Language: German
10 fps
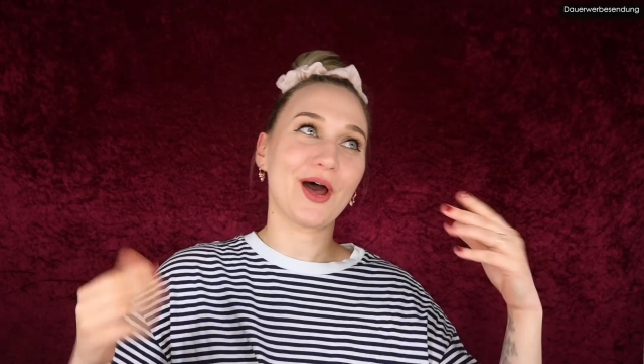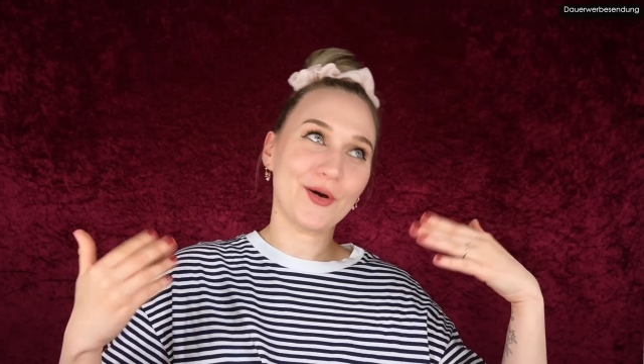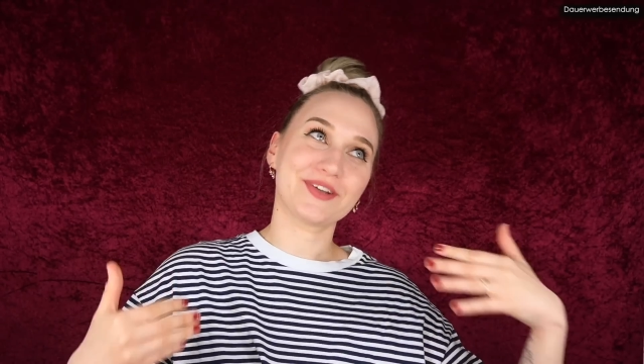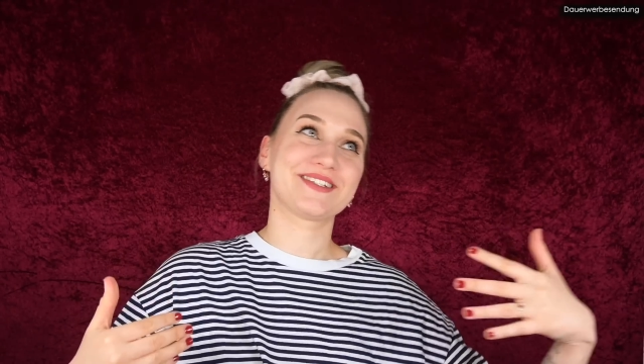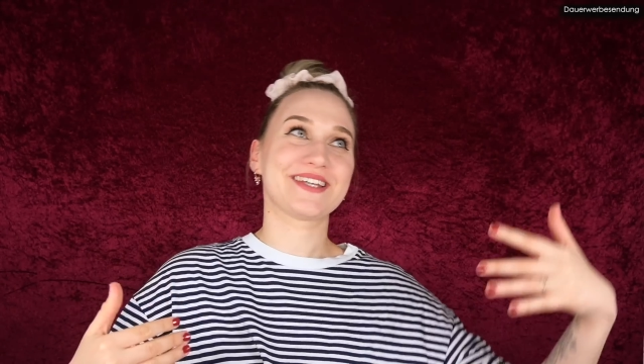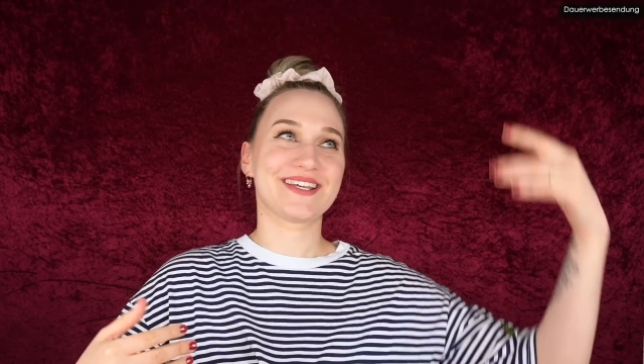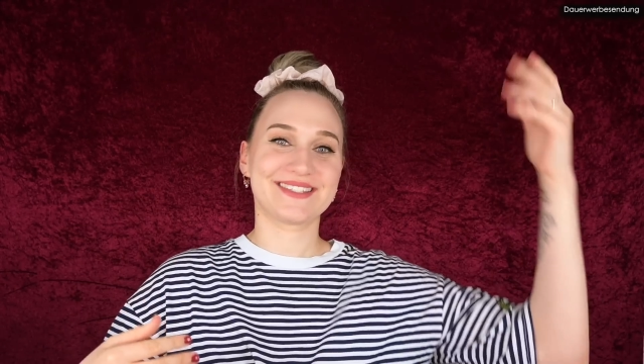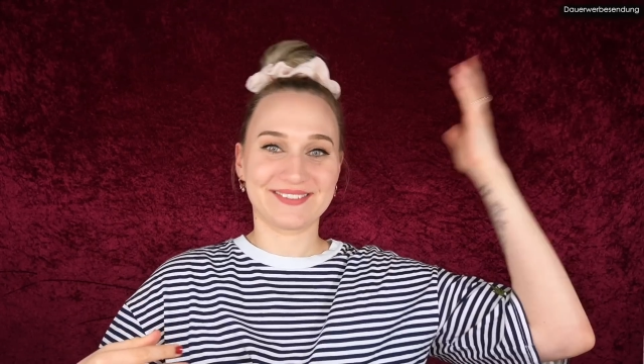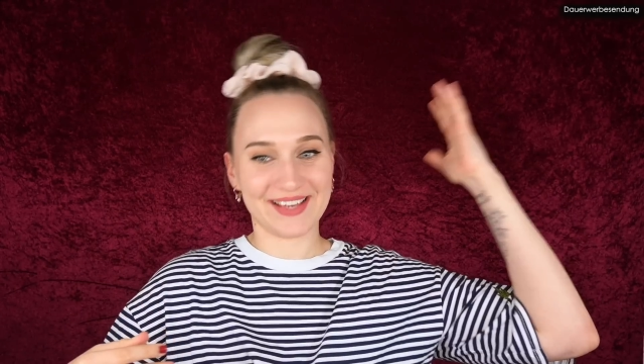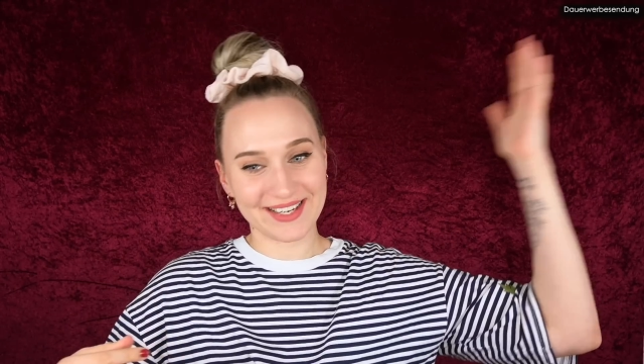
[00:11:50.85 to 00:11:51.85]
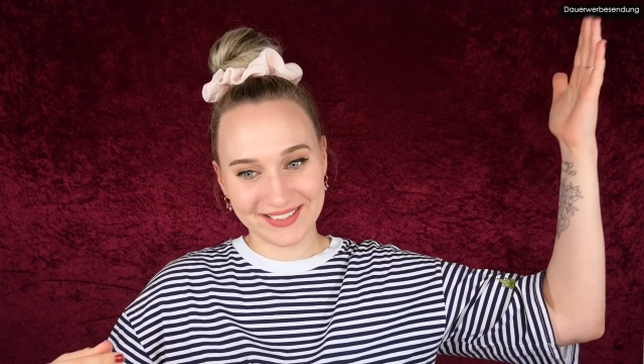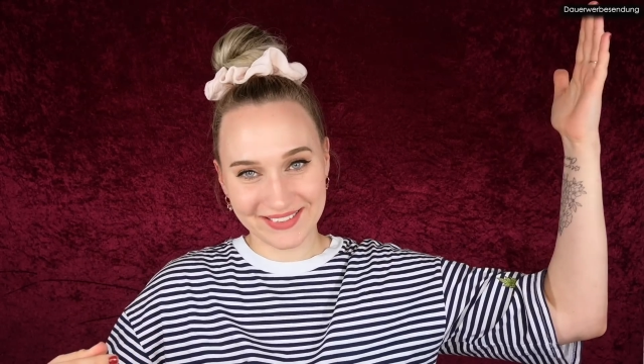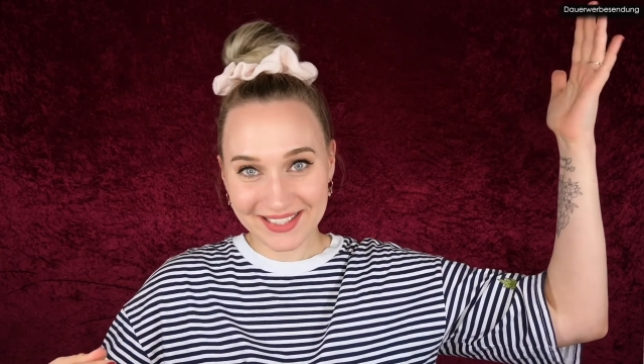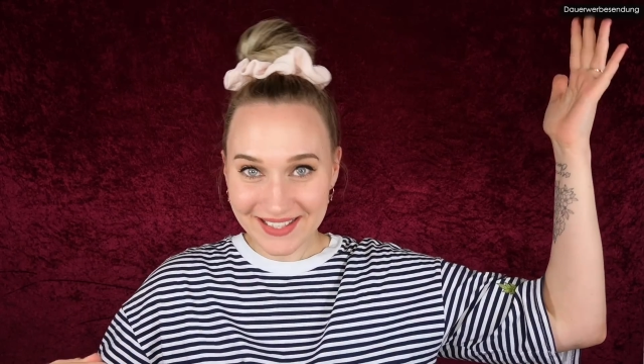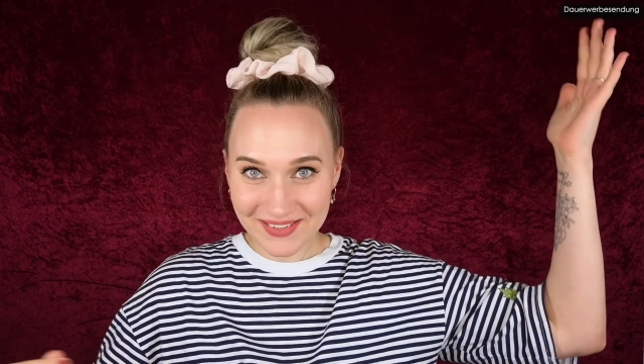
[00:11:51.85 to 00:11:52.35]
Auch das werde ich
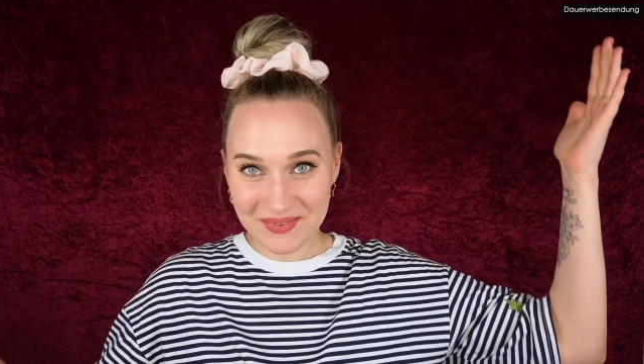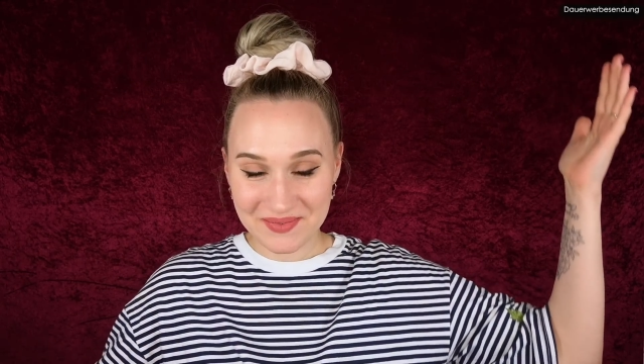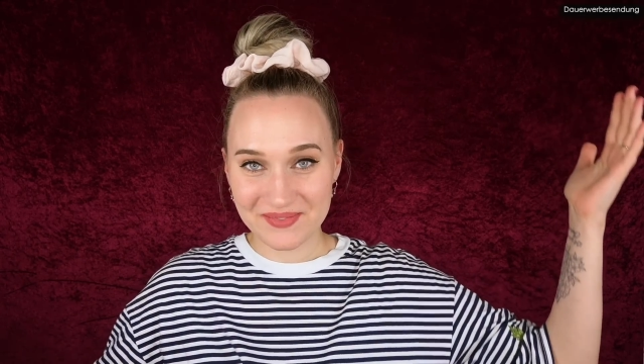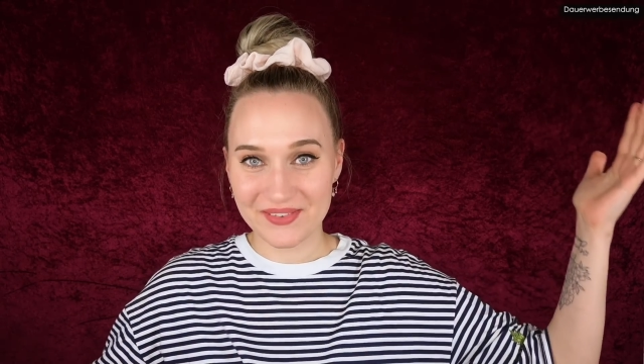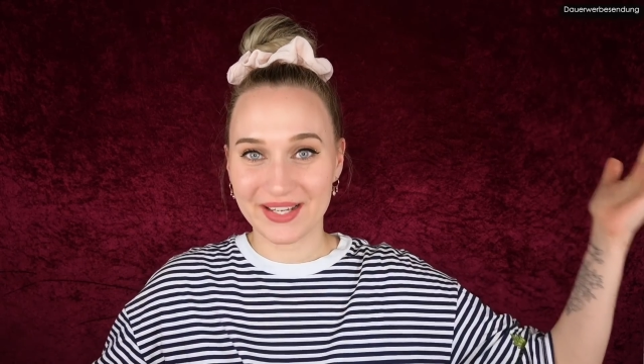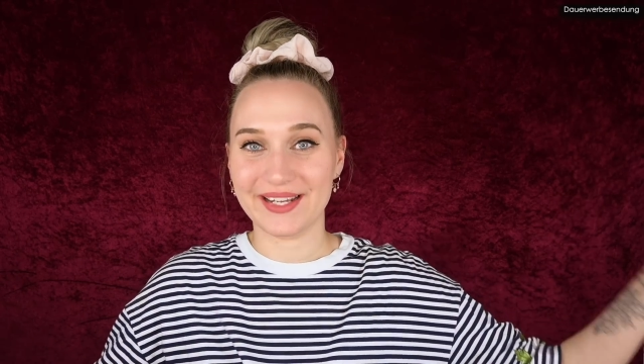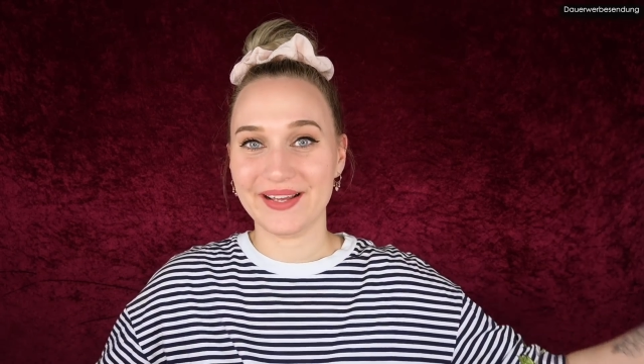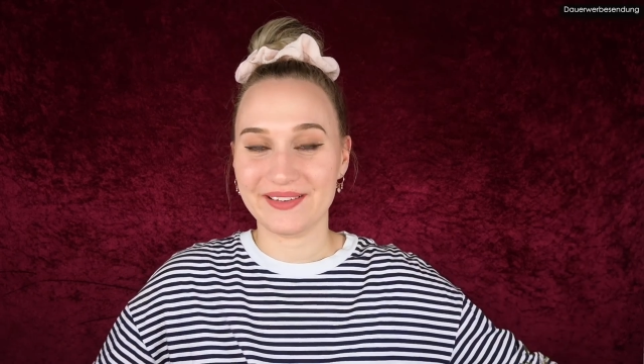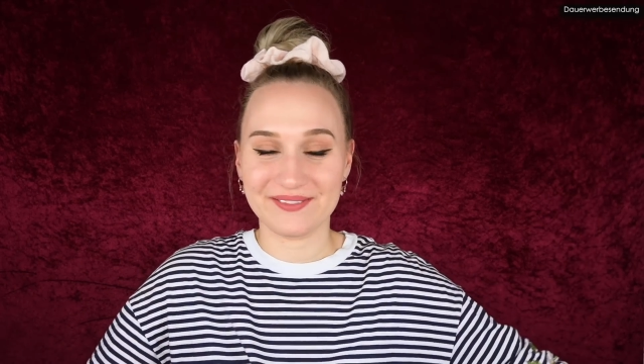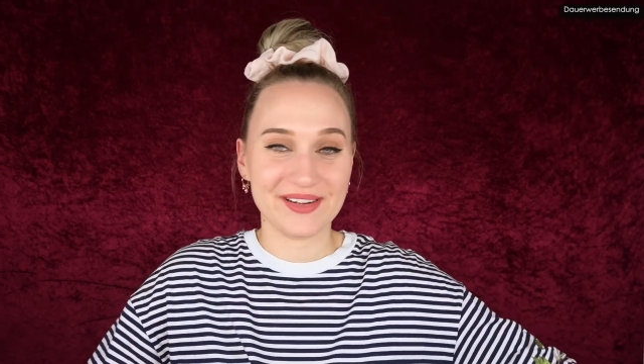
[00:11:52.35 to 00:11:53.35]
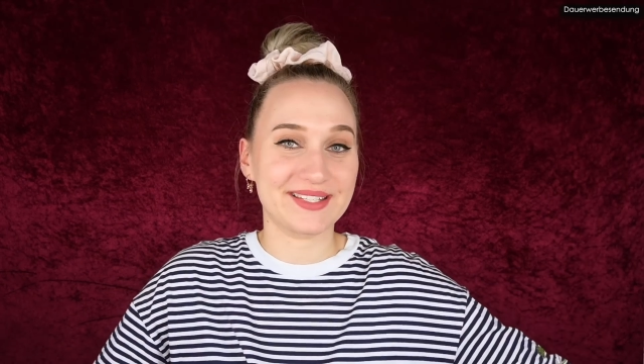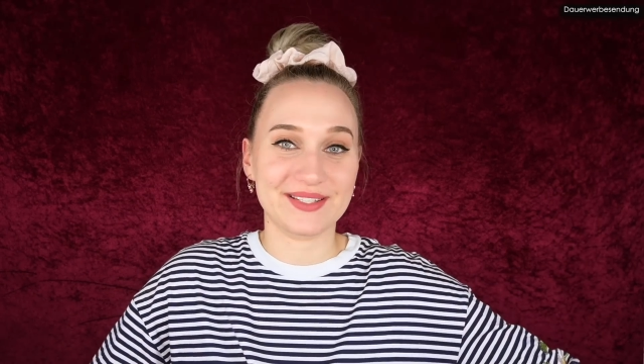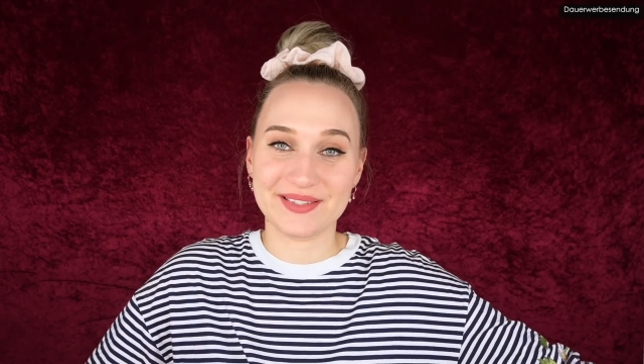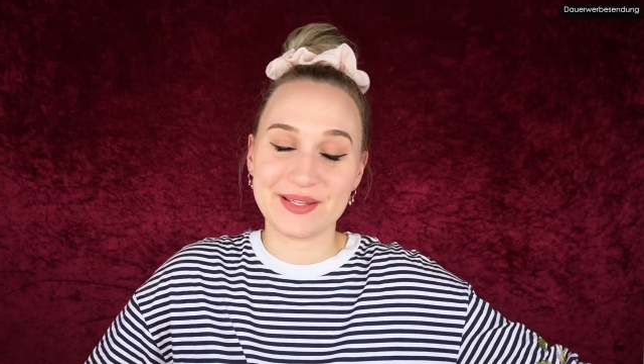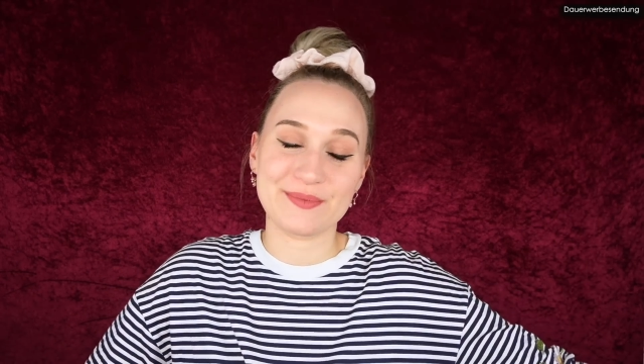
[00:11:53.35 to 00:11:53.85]
euch hier oben verlinken. Falls
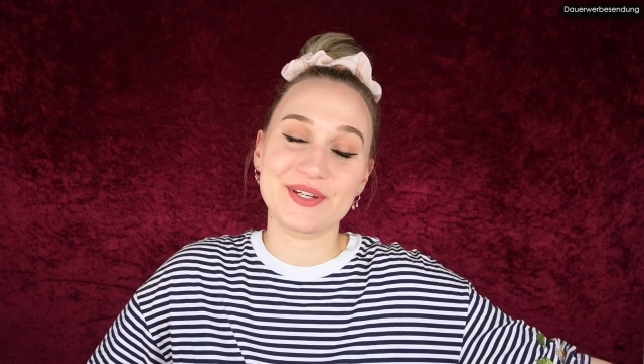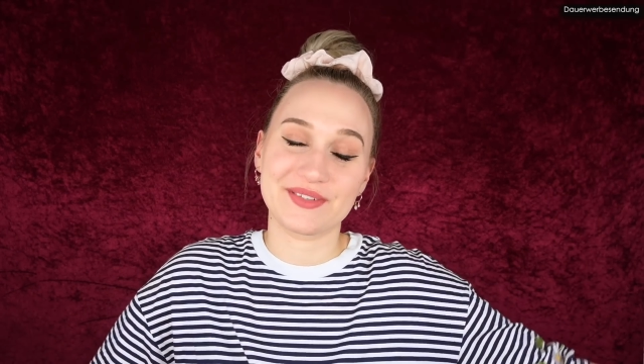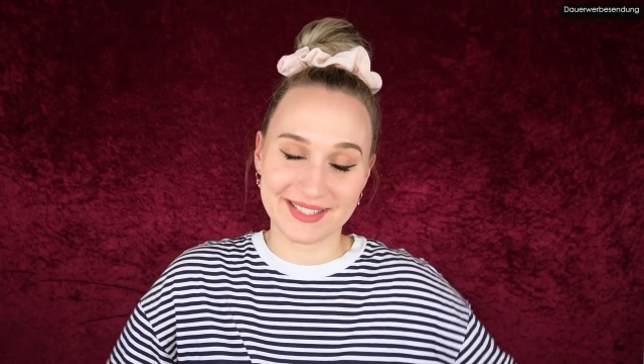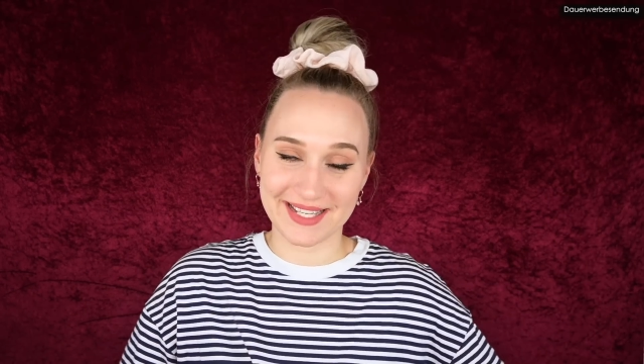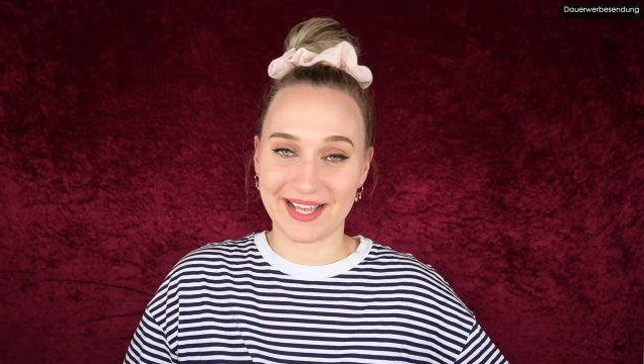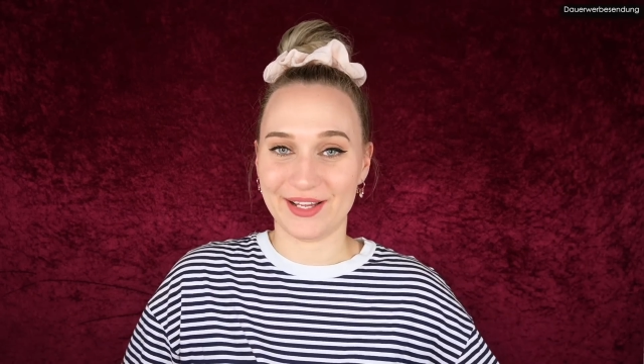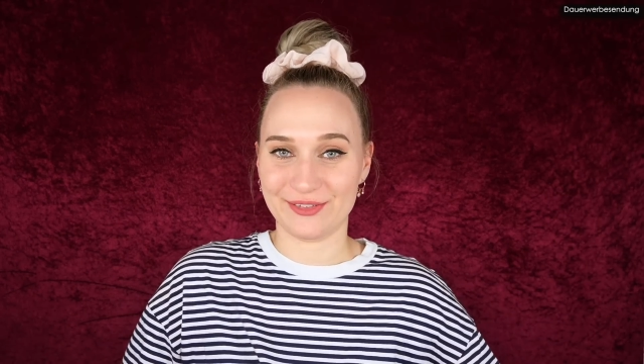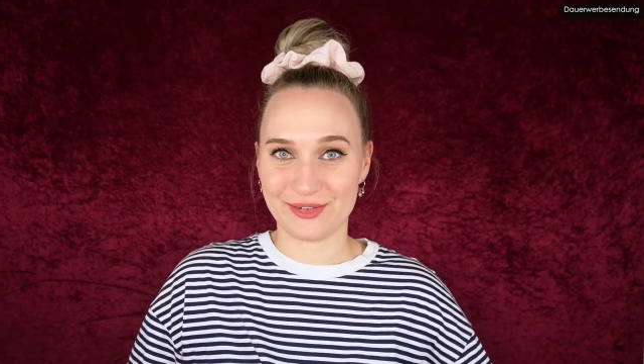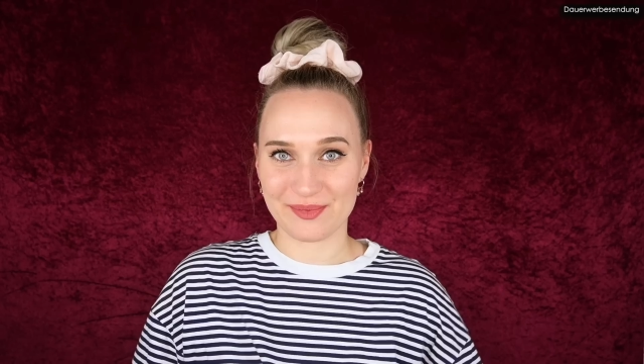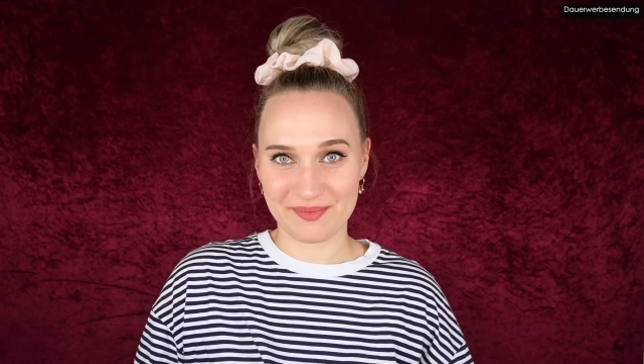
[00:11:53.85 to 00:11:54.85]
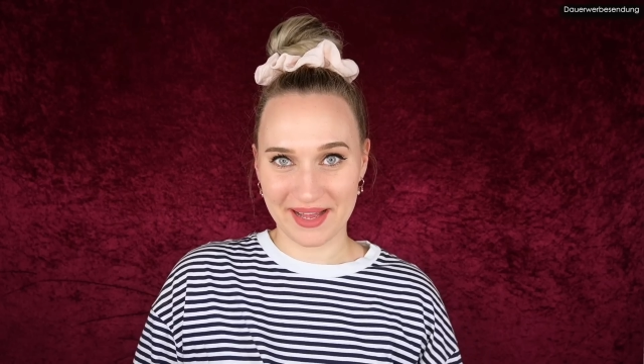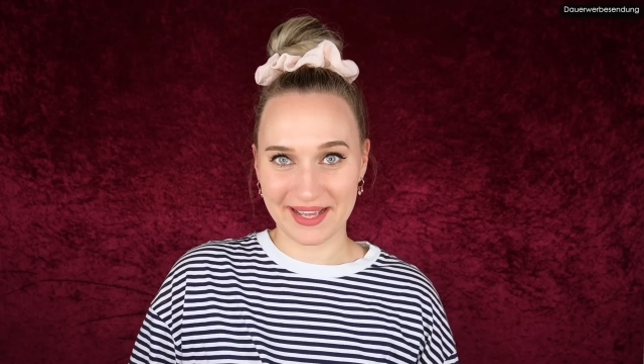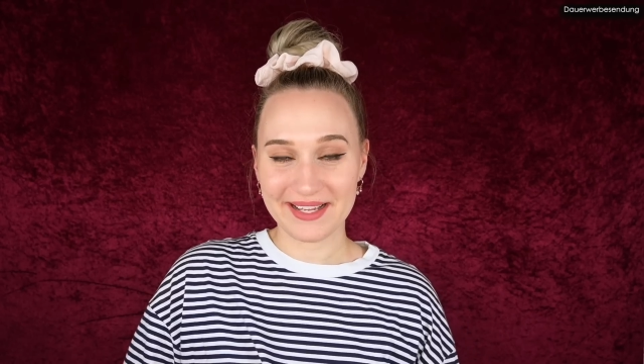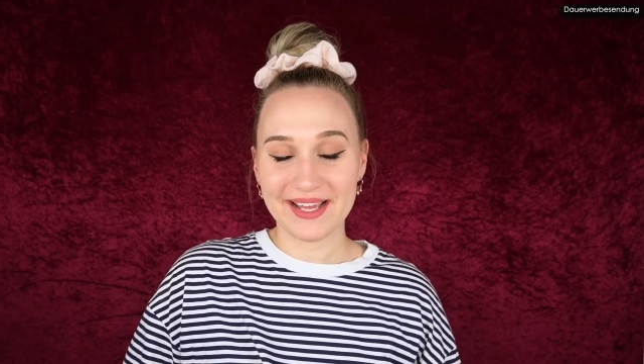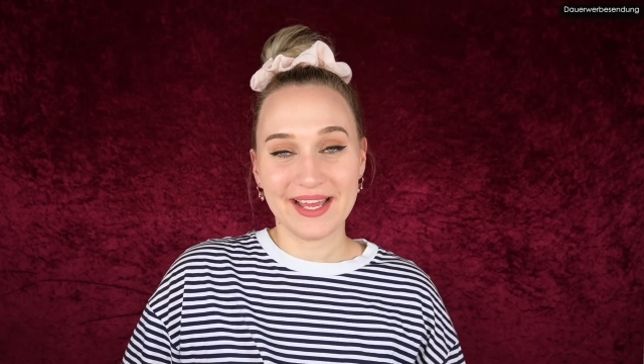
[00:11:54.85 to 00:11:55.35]
ihr Lust habt, schaut sehr gerne
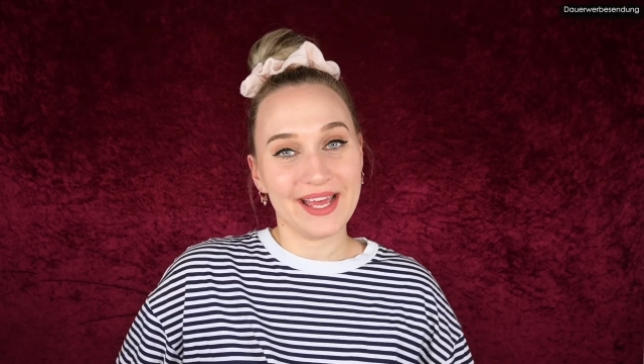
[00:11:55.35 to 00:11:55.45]
vorbei.